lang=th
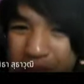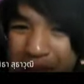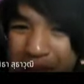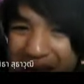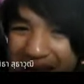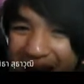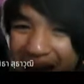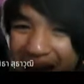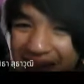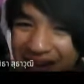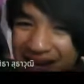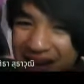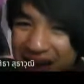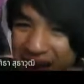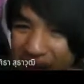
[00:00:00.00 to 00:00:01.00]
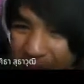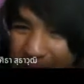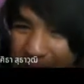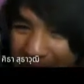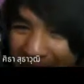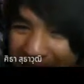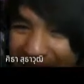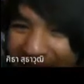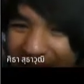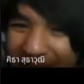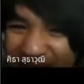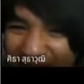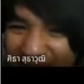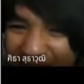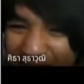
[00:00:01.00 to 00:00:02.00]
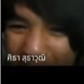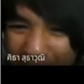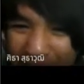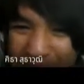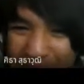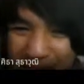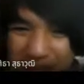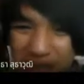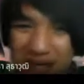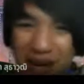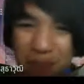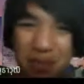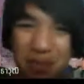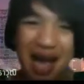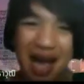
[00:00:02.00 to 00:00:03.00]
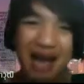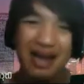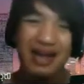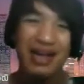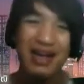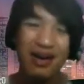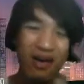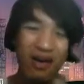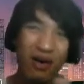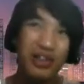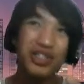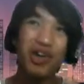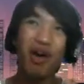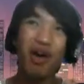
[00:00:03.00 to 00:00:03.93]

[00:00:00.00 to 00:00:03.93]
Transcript: ไม่ได้ many ใช้กับคำนามที่นับได้ ข้อสอบ